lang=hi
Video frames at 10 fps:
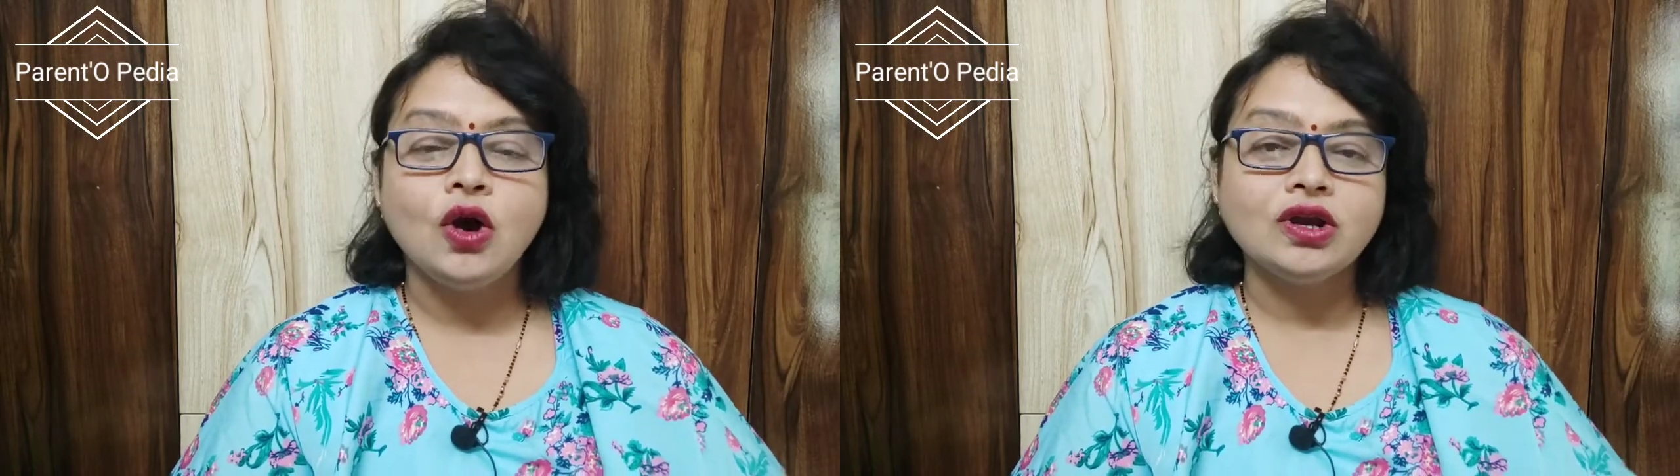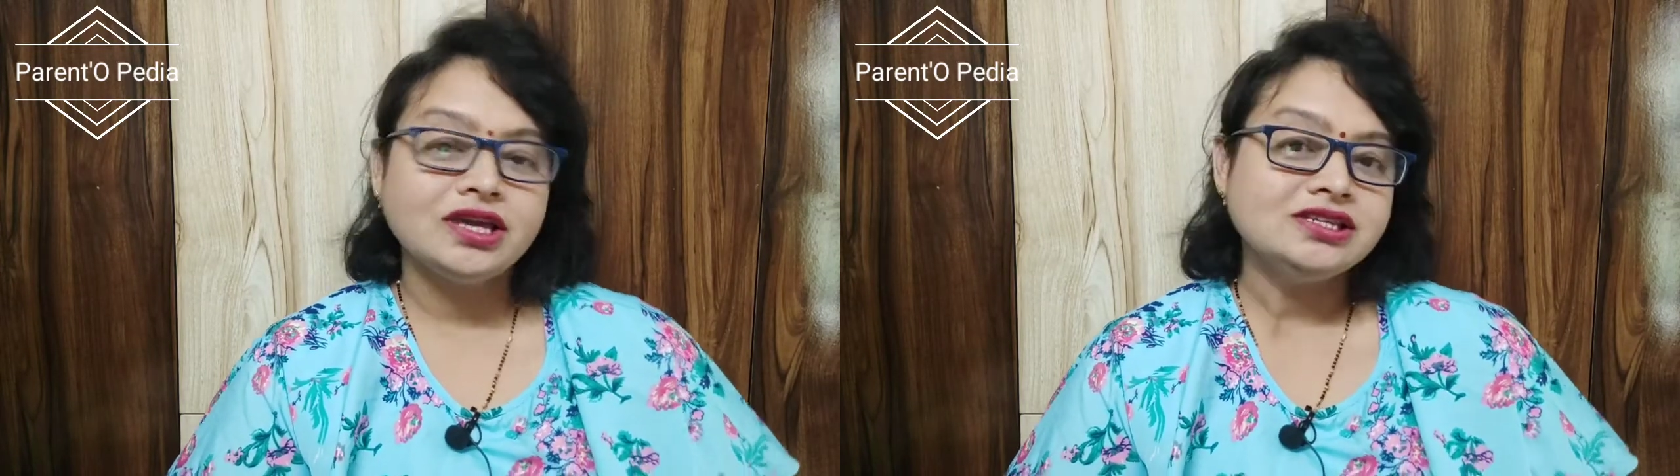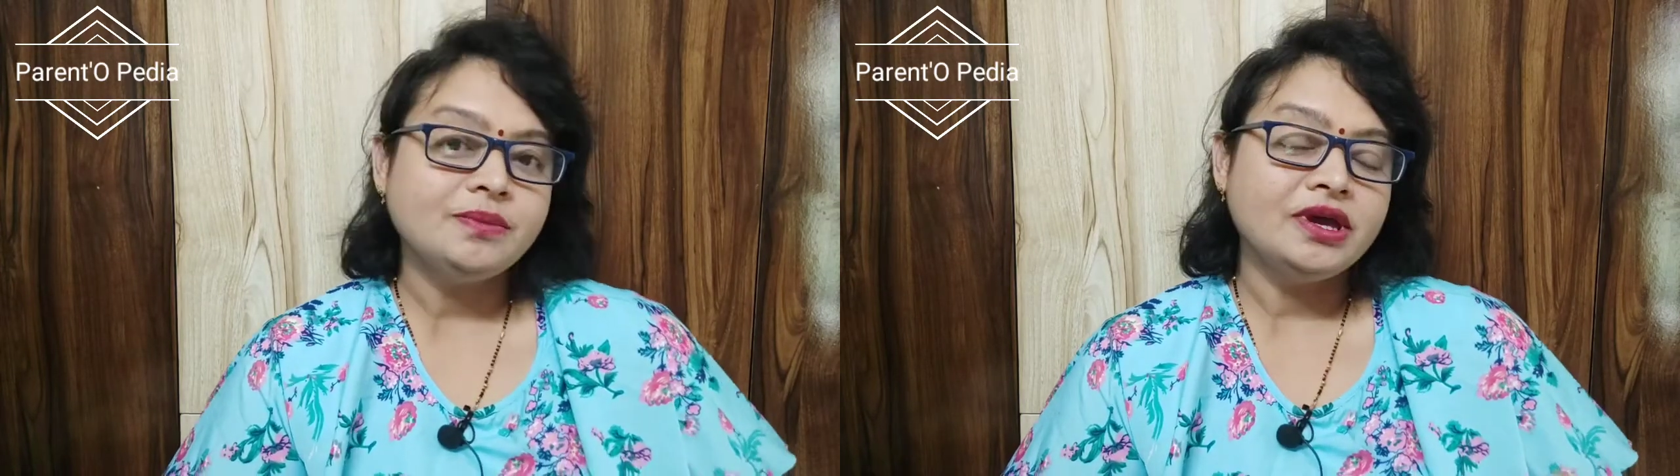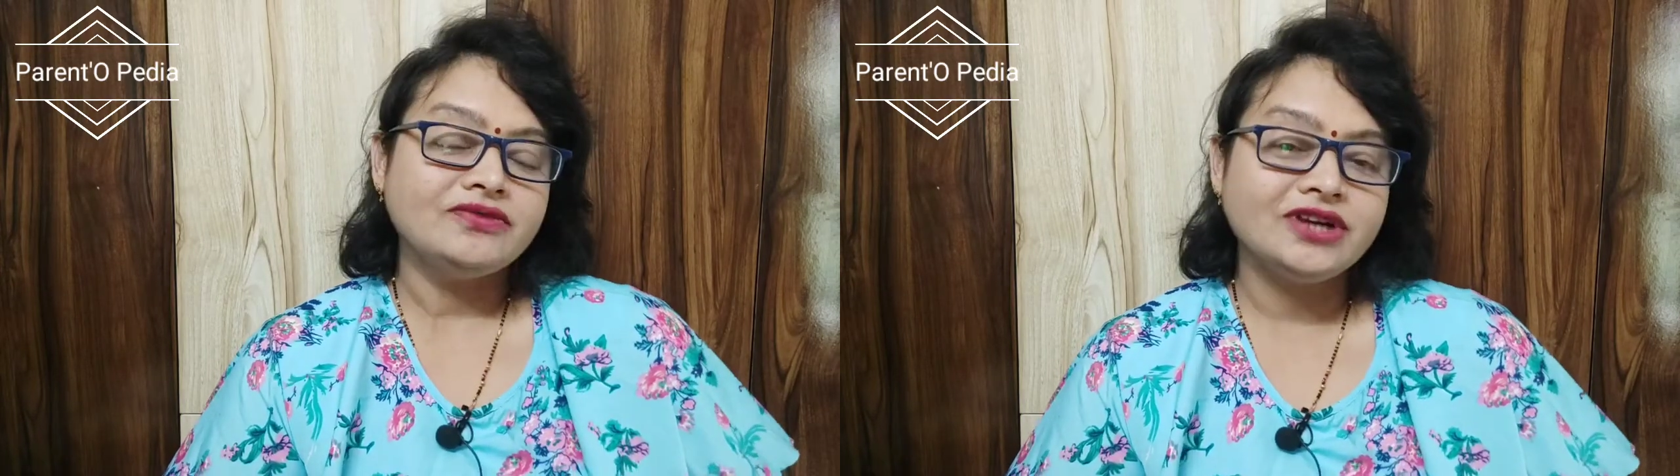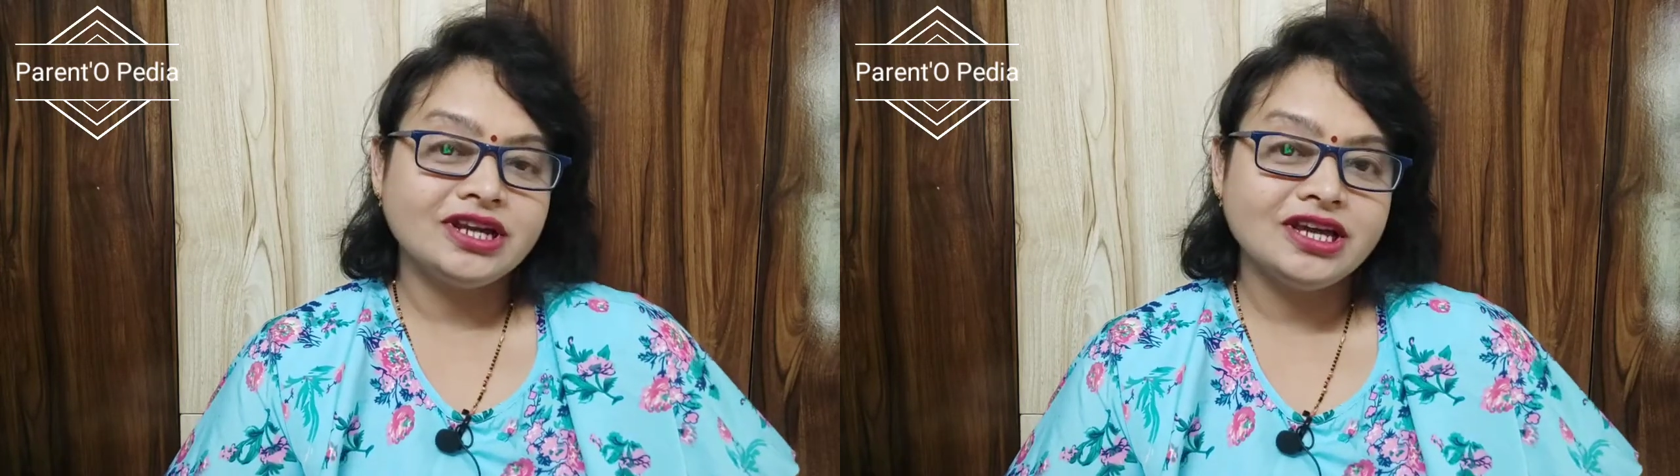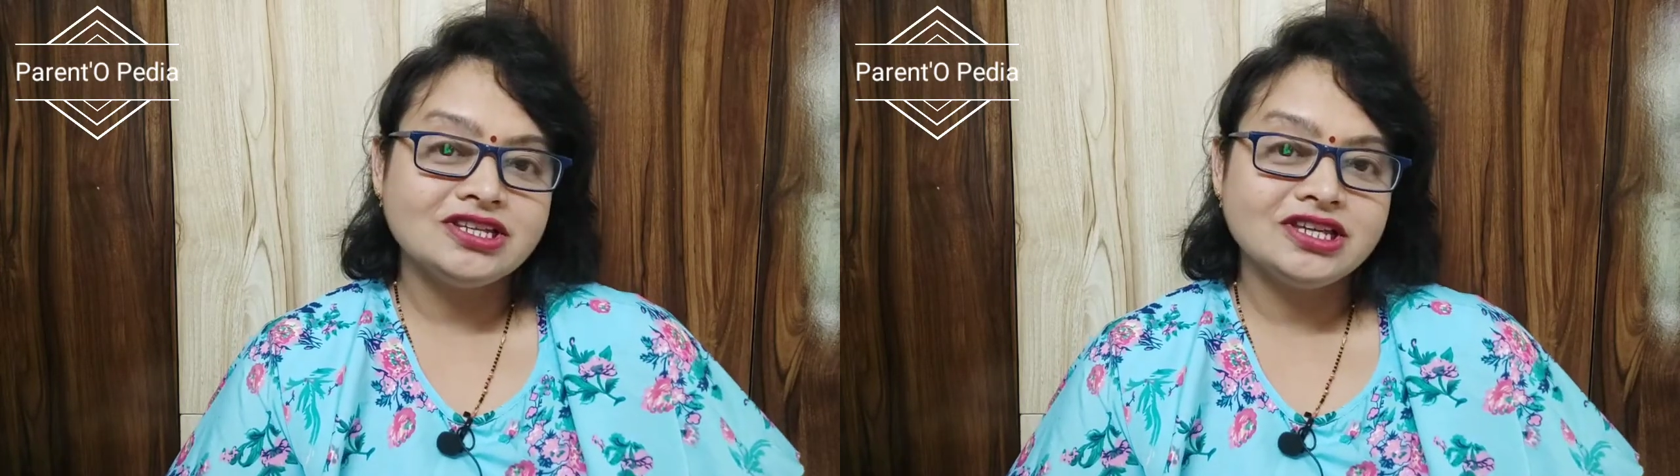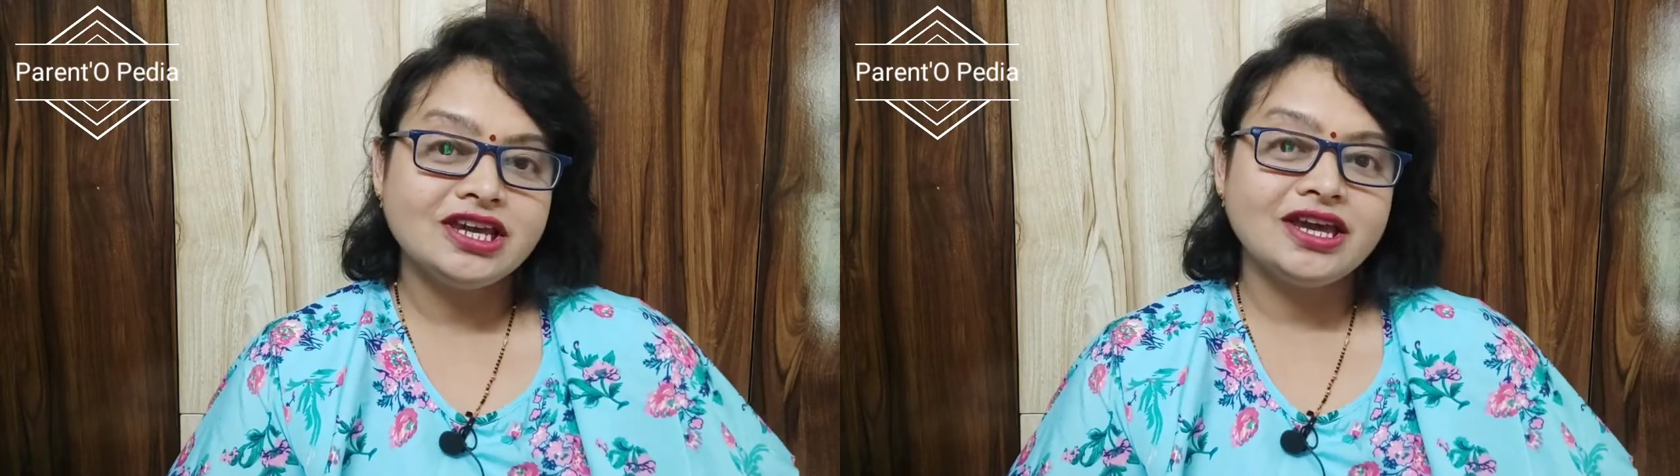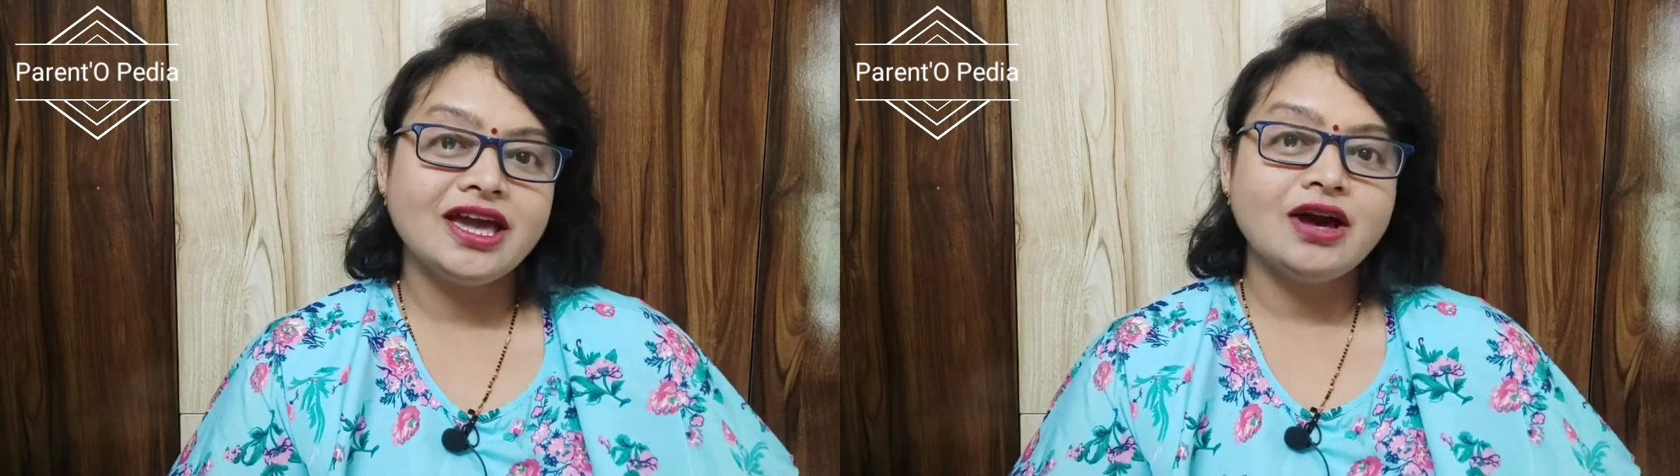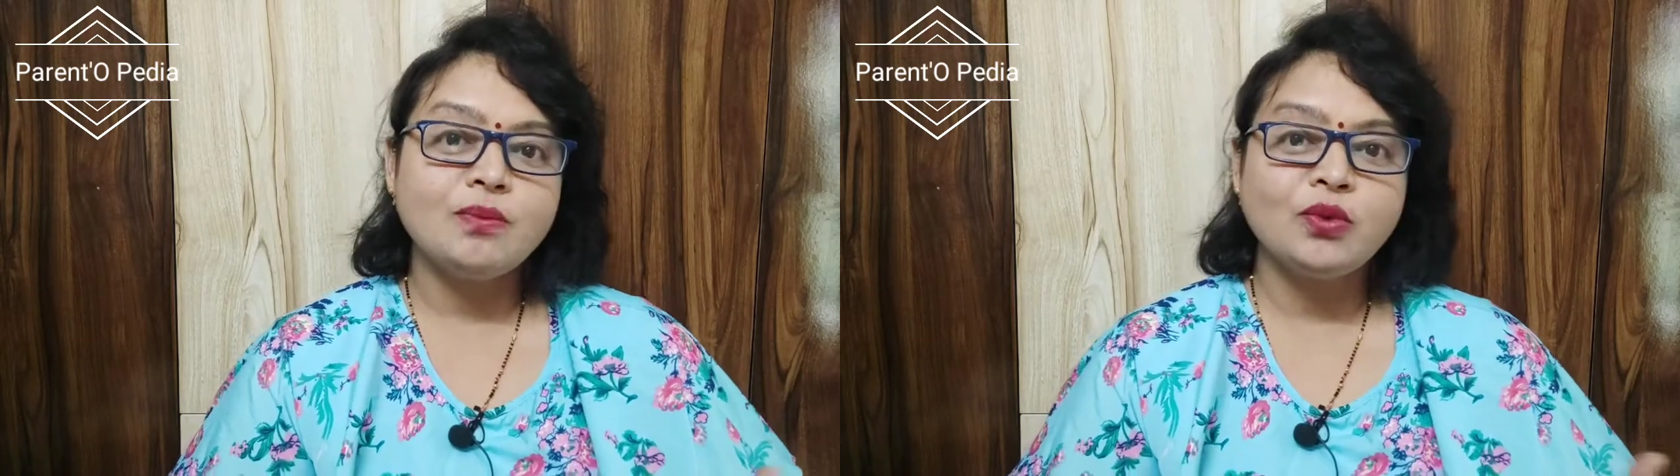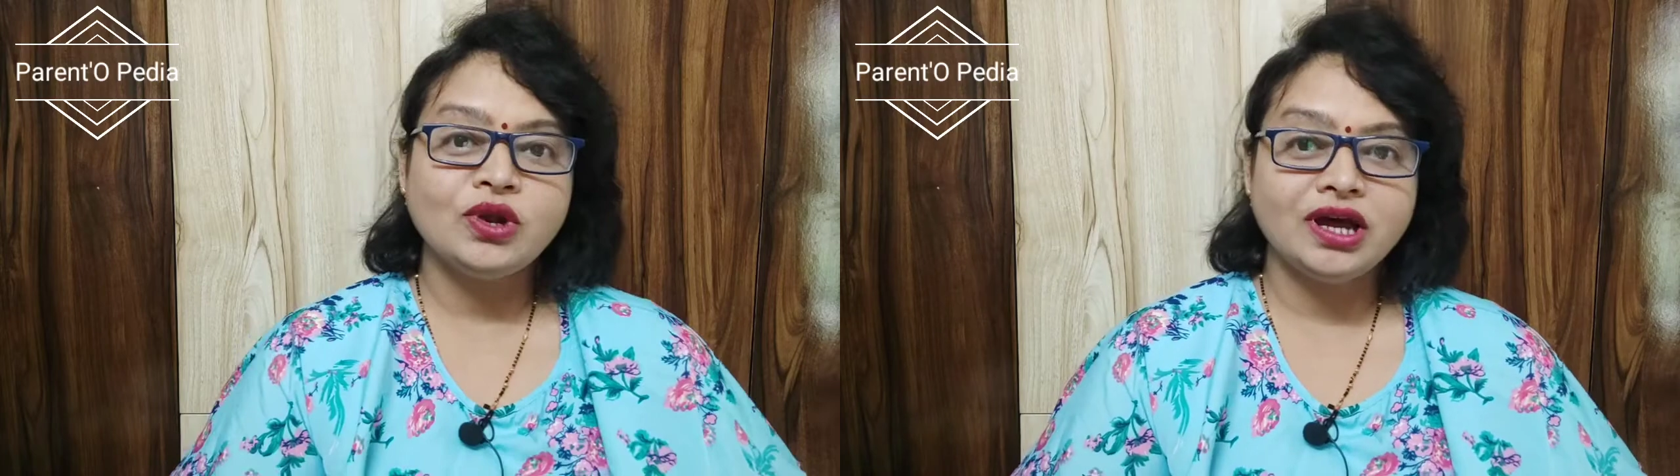और कैसे बिहेव करना चाहिए क्या
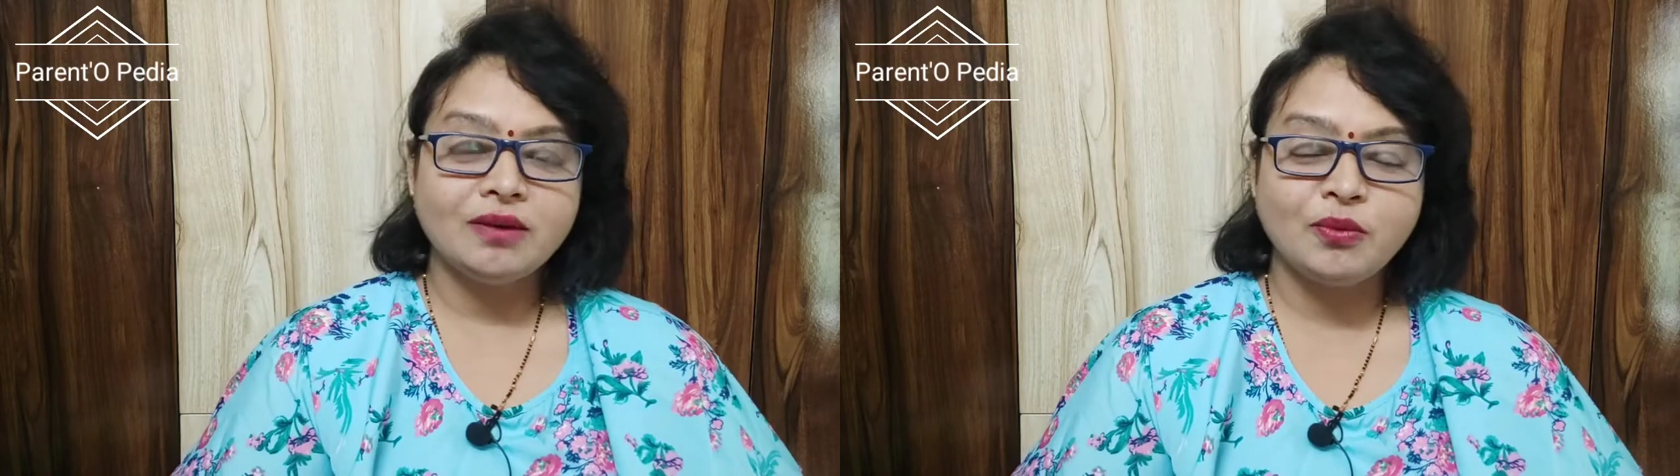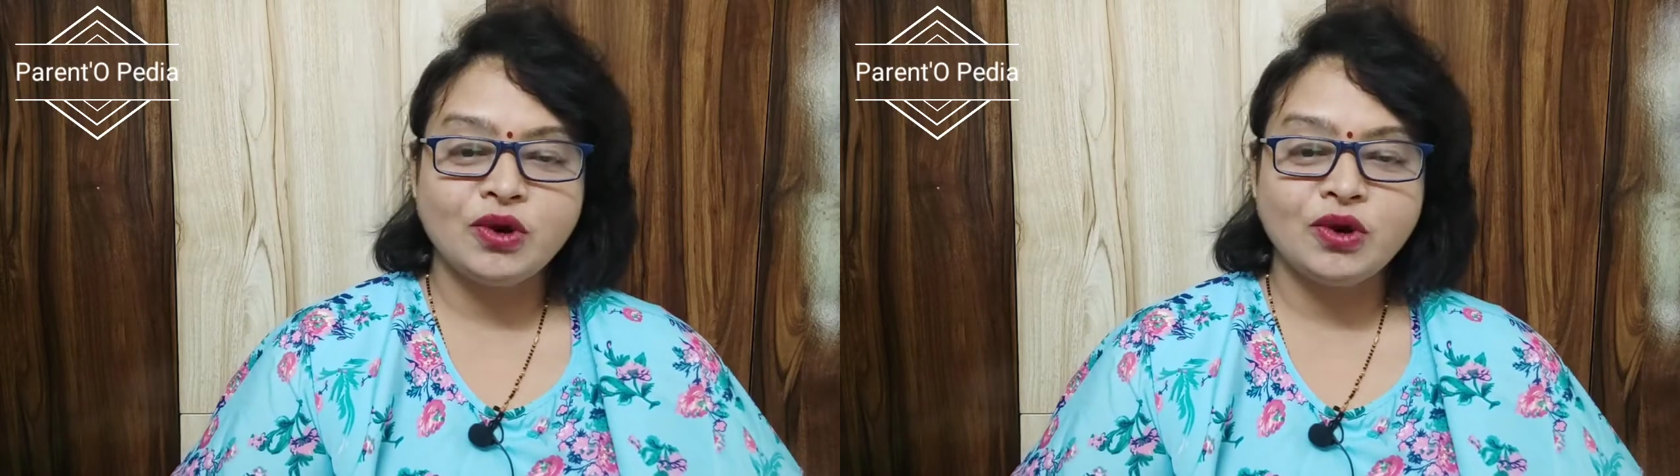पोला,